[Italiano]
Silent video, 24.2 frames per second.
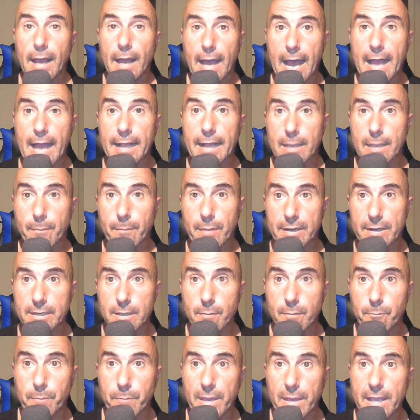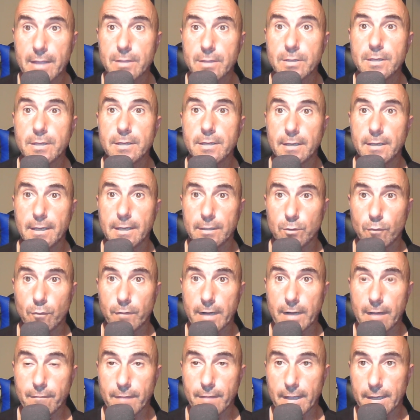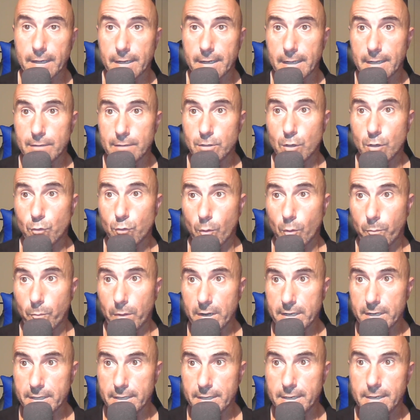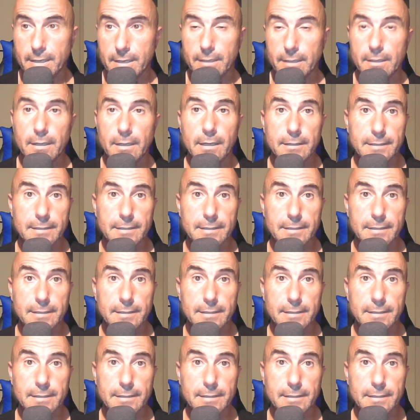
anche per gli impegni che dovrà avere in Europa League,